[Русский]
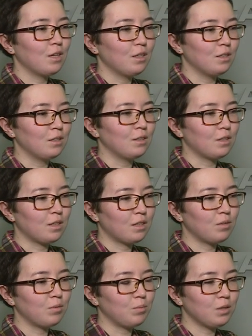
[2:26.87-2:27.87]
в
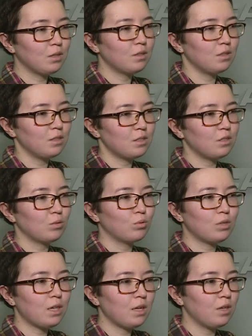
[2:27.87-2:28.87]
данный момент есть и
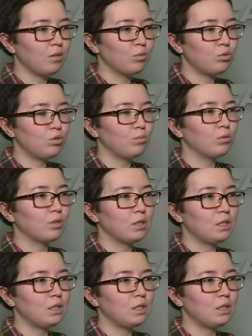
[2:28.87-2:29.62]
Кутяне, очень много